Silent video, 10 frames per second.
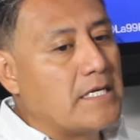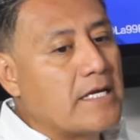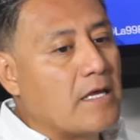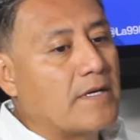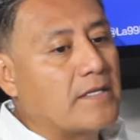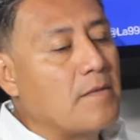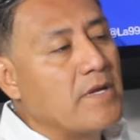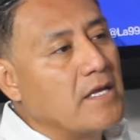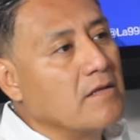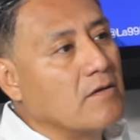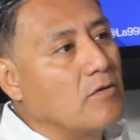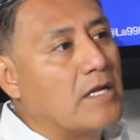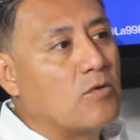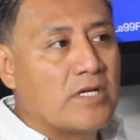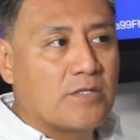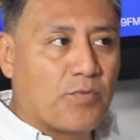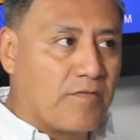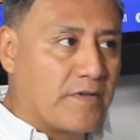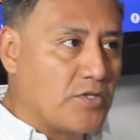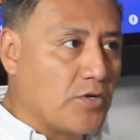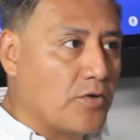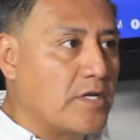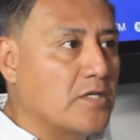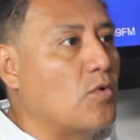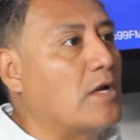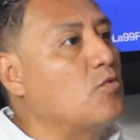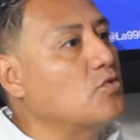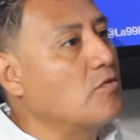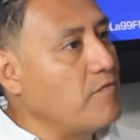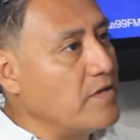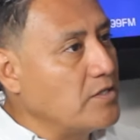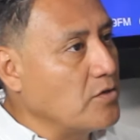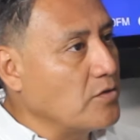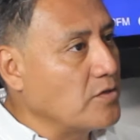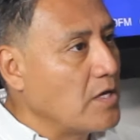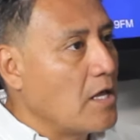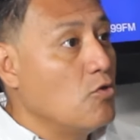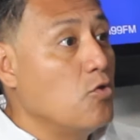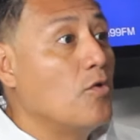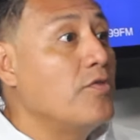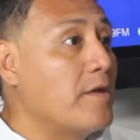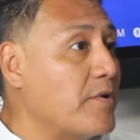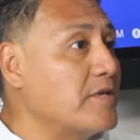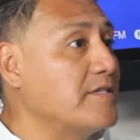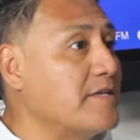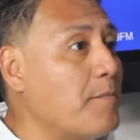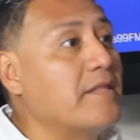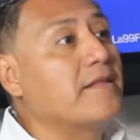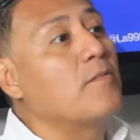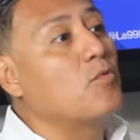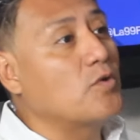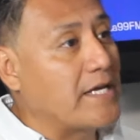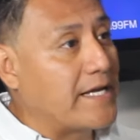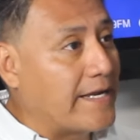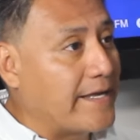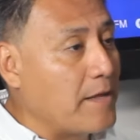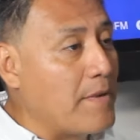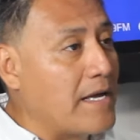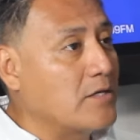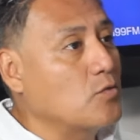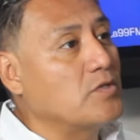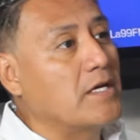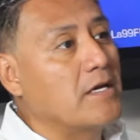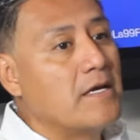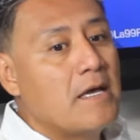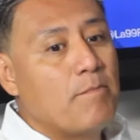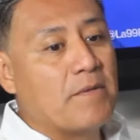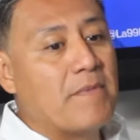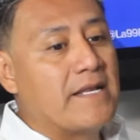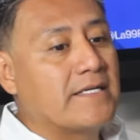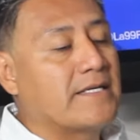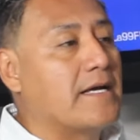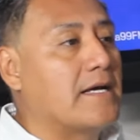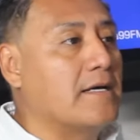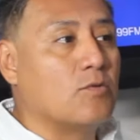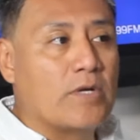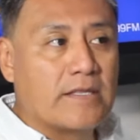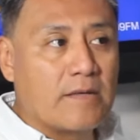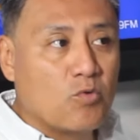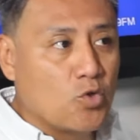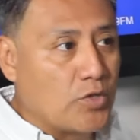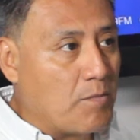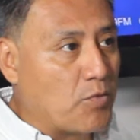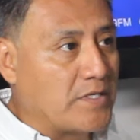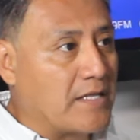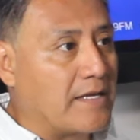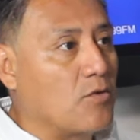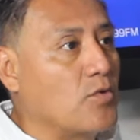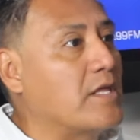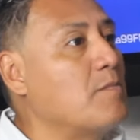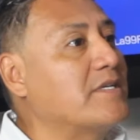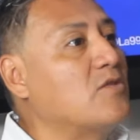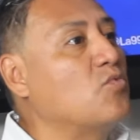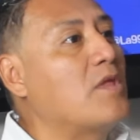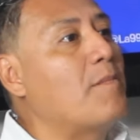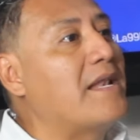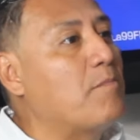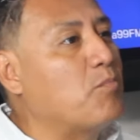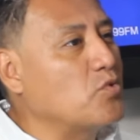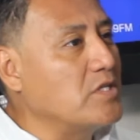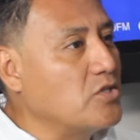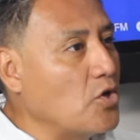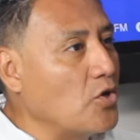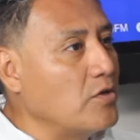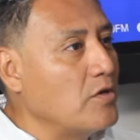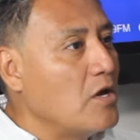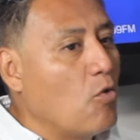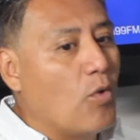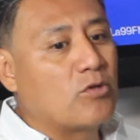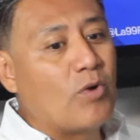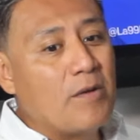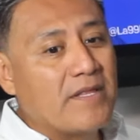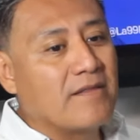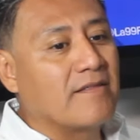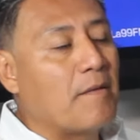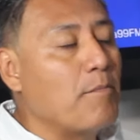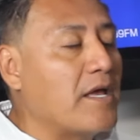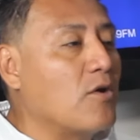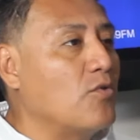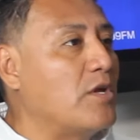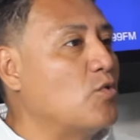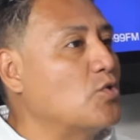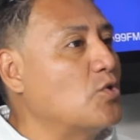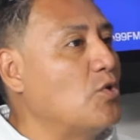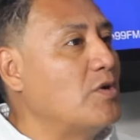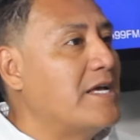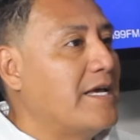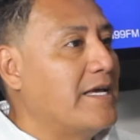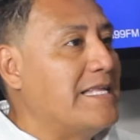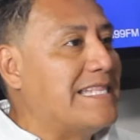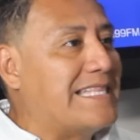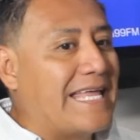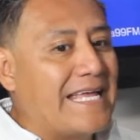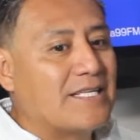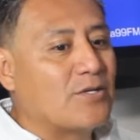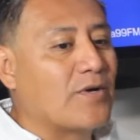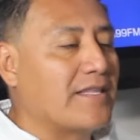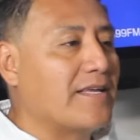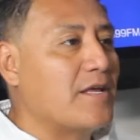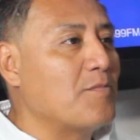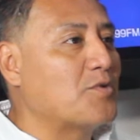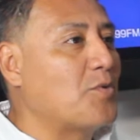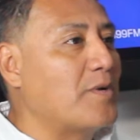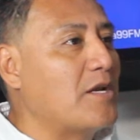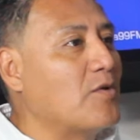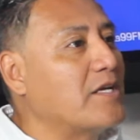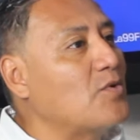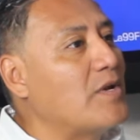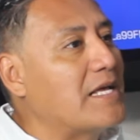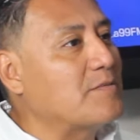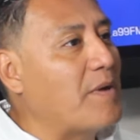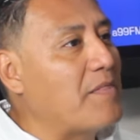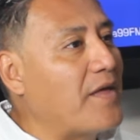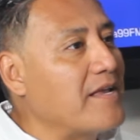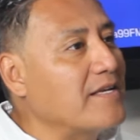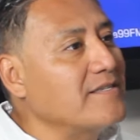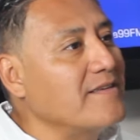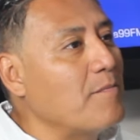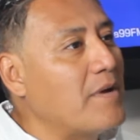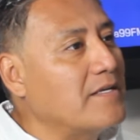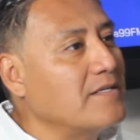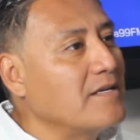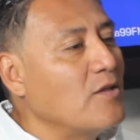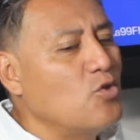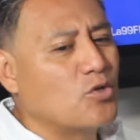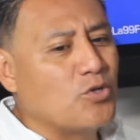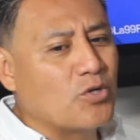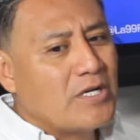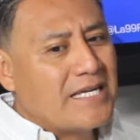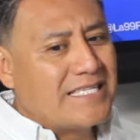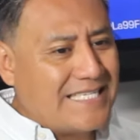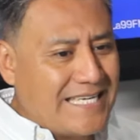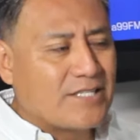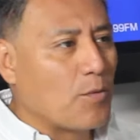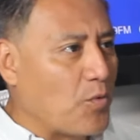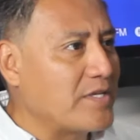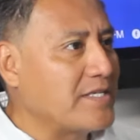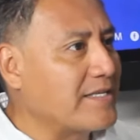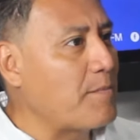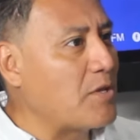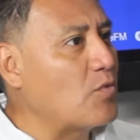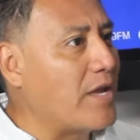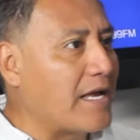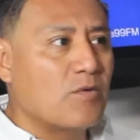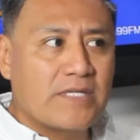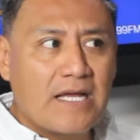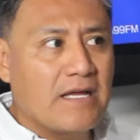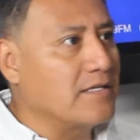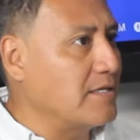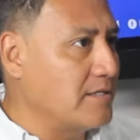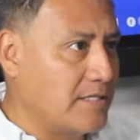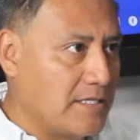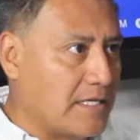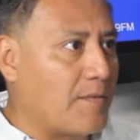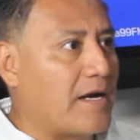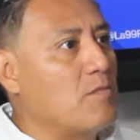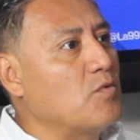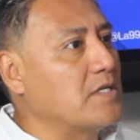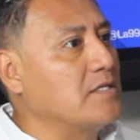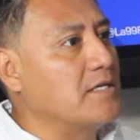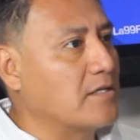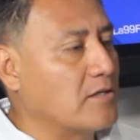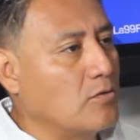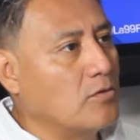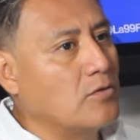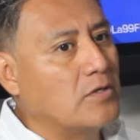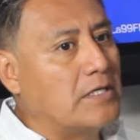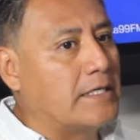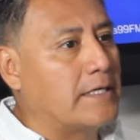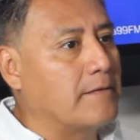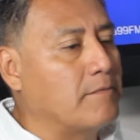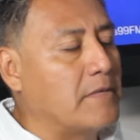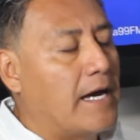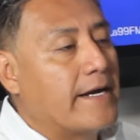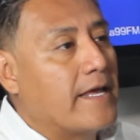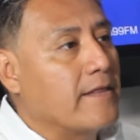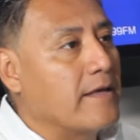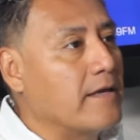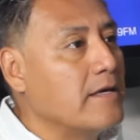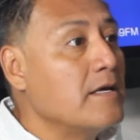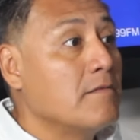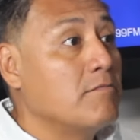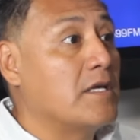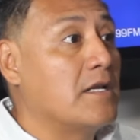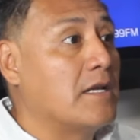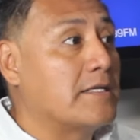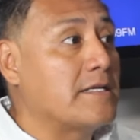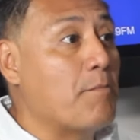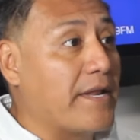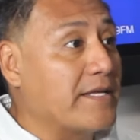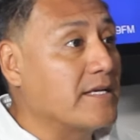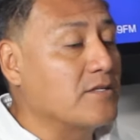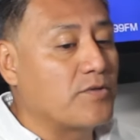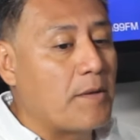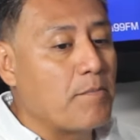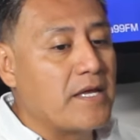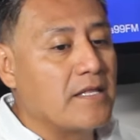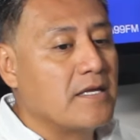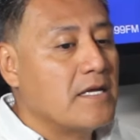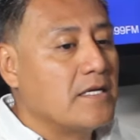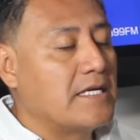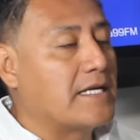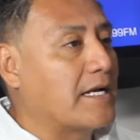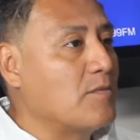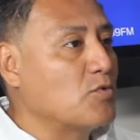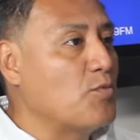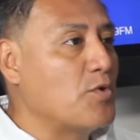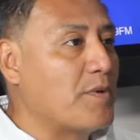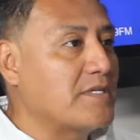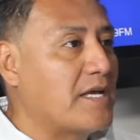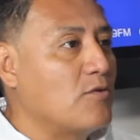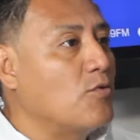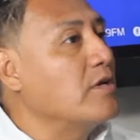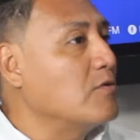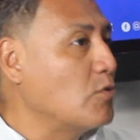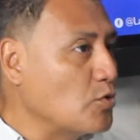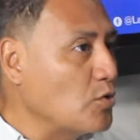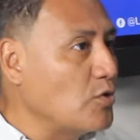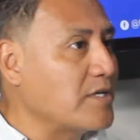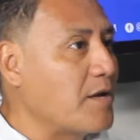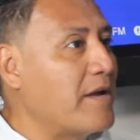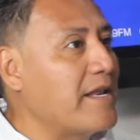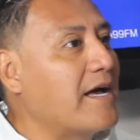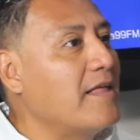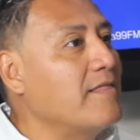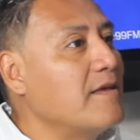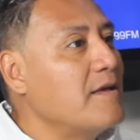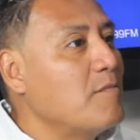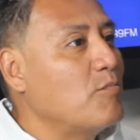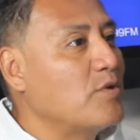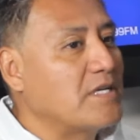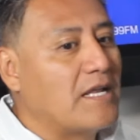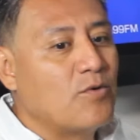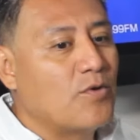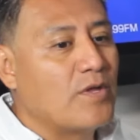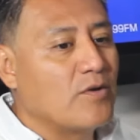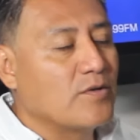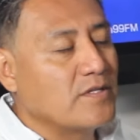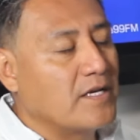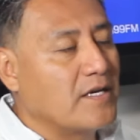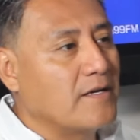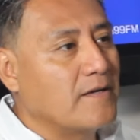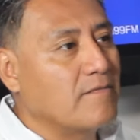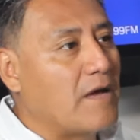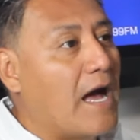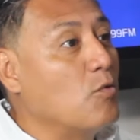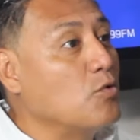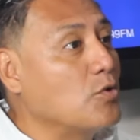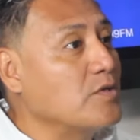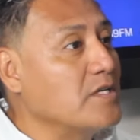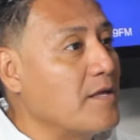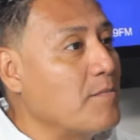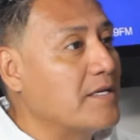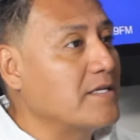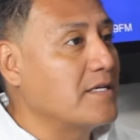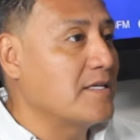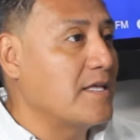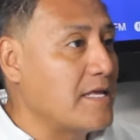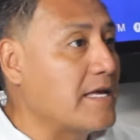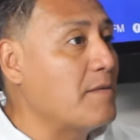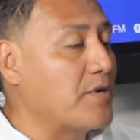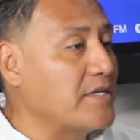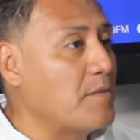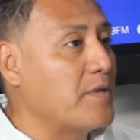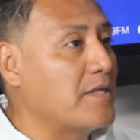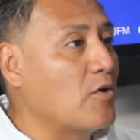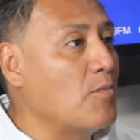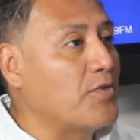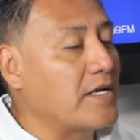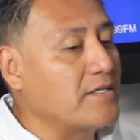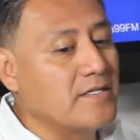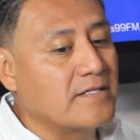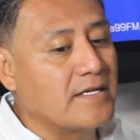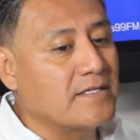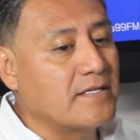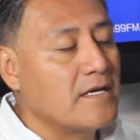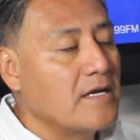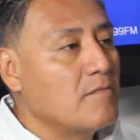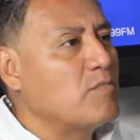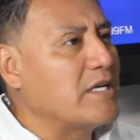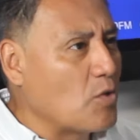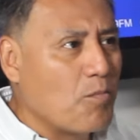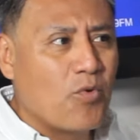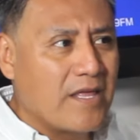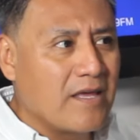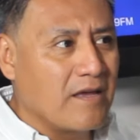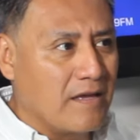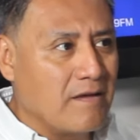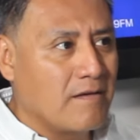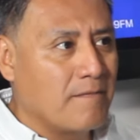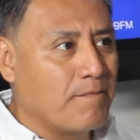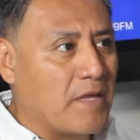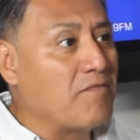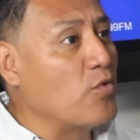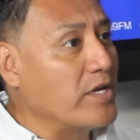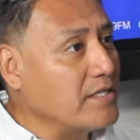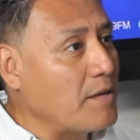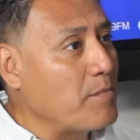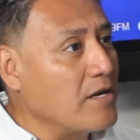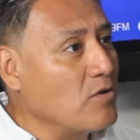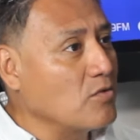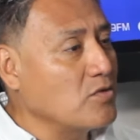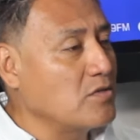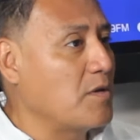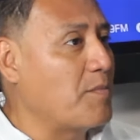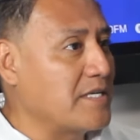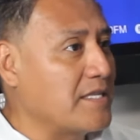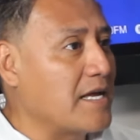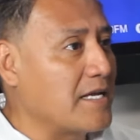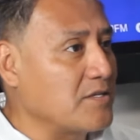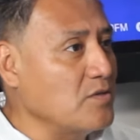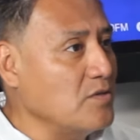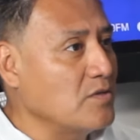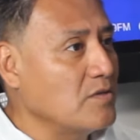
tiene que ver también con algunas profesiones o algunos oficios donde precisamente a lo mejor se cargue de más o se permanezca durante mucho tiempo sentado y además en una mala posición o actualmente también con el uso intenso que tenemos sobre lo que son las pantallas y demás. Doctor, si esto puede ser también una causa eh, si trabajamos en cierto eh, área de, las empresas o también si cargamos muy pesado e incluso los que manejan pues alguno de los eh, autos y demás que se dedican precisamente como taxistas. ¿Esto puede influir también o se presentan casos?